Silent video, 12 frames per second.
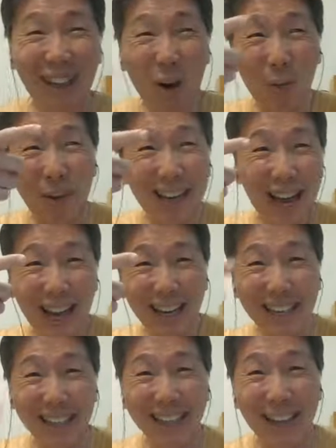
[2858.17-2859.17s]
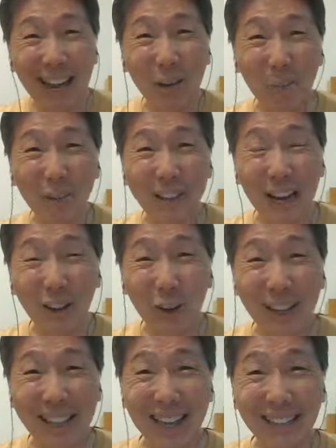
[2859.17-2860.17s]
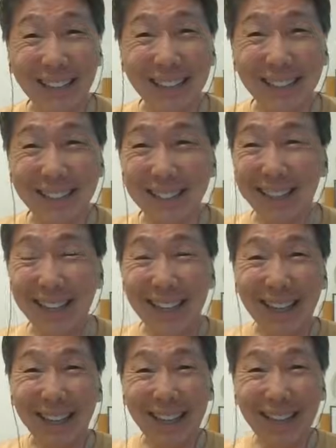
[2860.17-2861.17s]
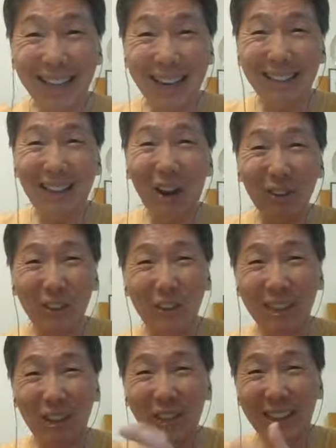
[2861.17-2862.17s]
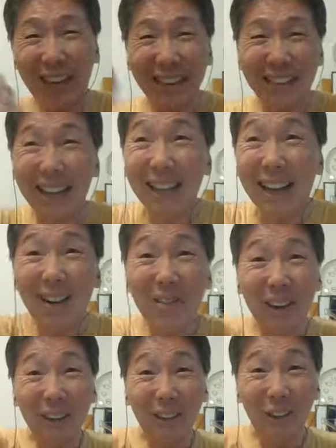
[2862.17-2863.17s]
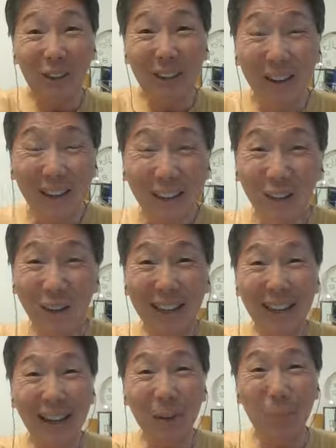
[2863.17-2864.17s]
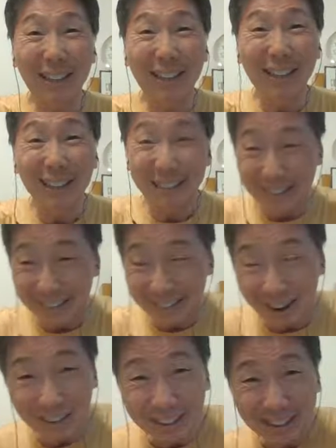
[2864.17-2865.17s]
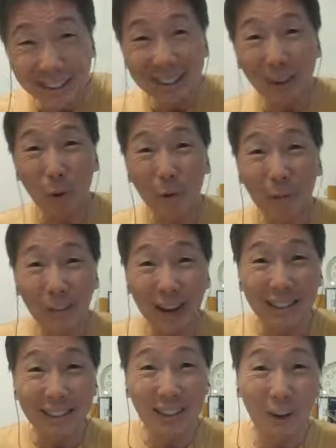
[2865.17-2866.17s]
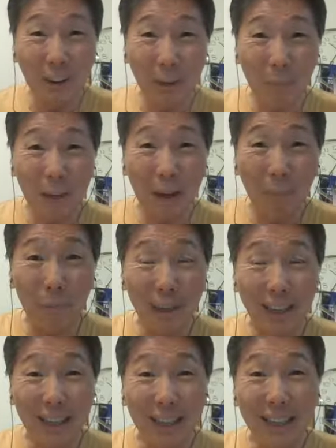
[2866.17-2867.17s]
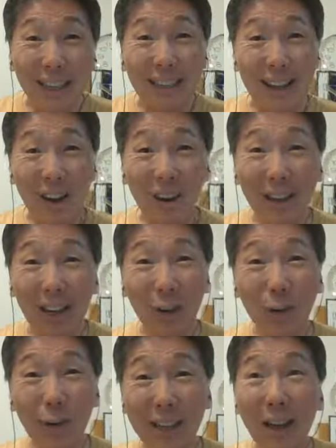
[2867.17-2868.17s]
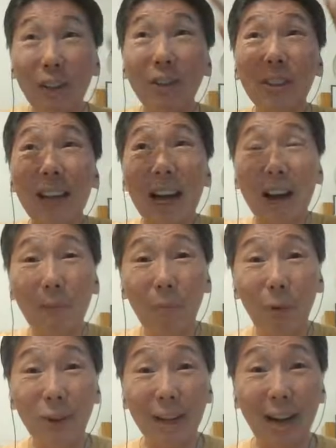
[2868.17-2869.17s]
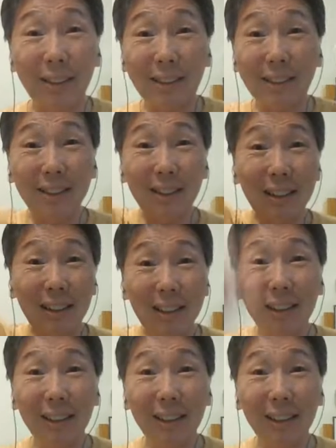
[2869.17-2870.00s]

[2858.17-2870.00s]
那个逃兵拿拿着步枪对连长射击，连长掏出手枪上膛，对着那个兵射击，然后呢滚翻找隐蔽掩蔽。然后那个旅长就在旅长室